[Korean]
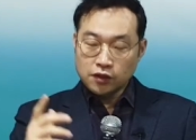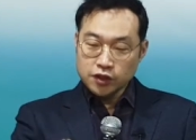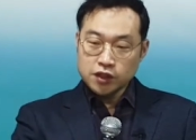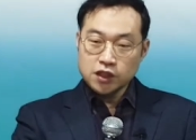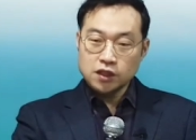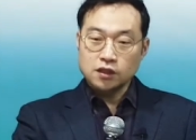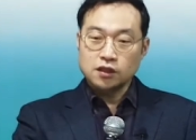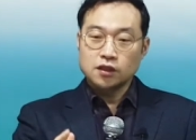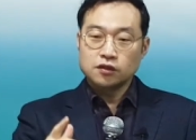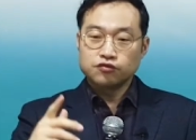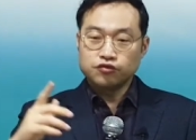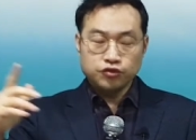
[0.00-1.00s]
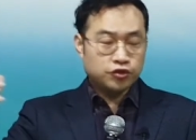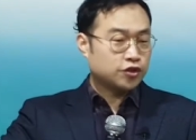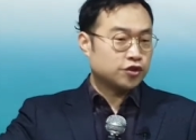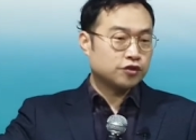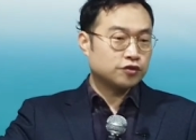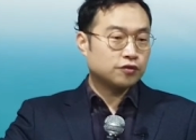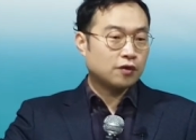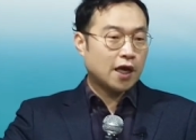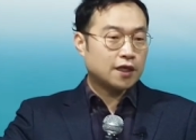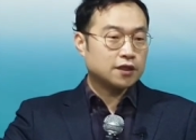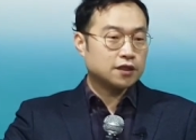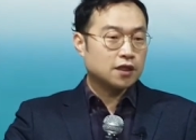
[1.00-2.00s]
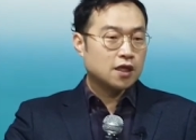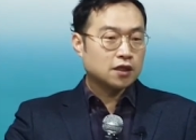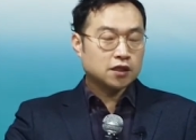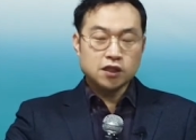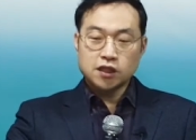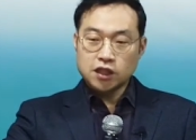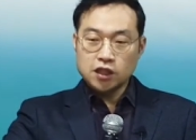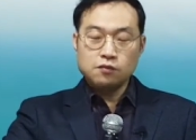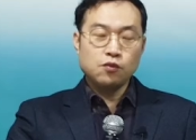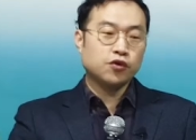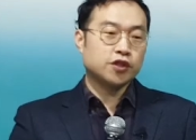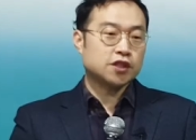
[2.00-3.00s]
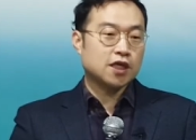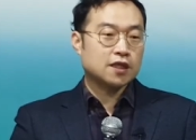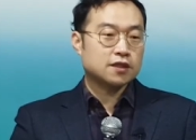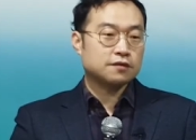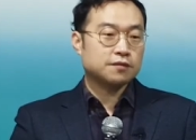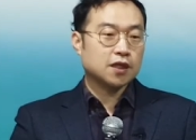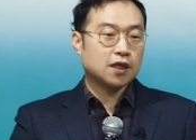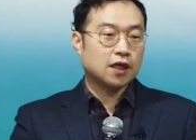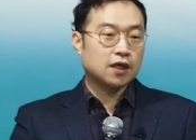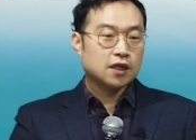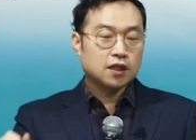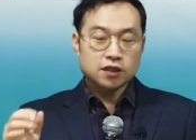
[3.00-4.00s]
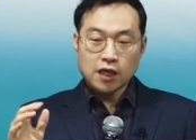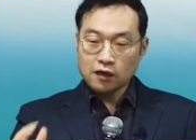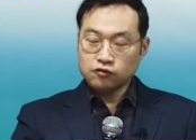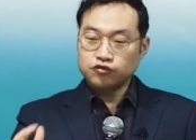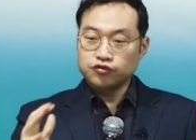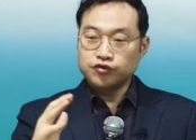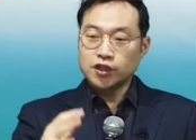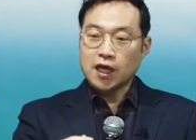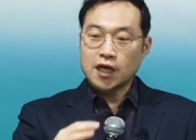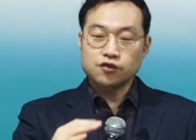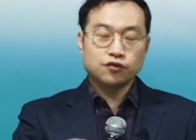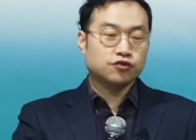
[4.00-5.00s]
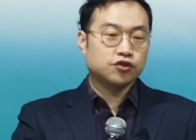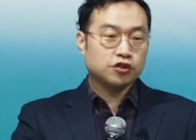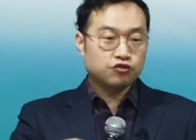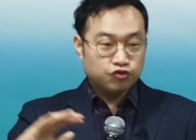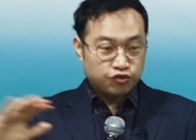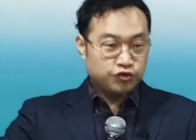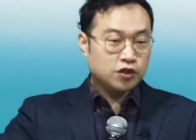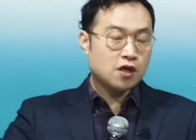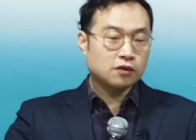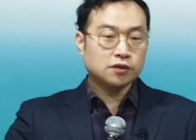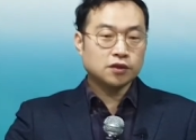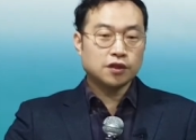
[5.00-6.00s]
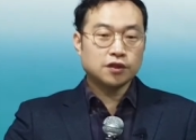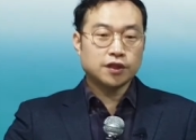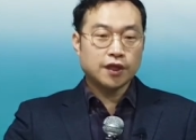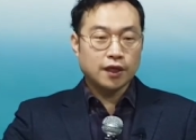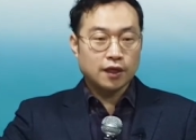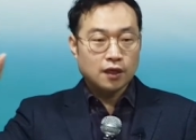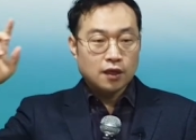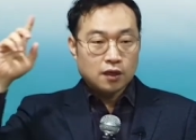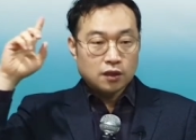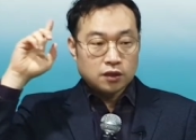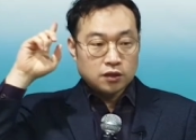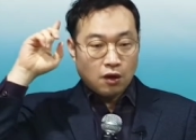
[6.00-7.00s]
그것이 우울증으로 가는 그 길목이지 않습니까? 자꾸 우리 가족들이 누우려고 그럴 때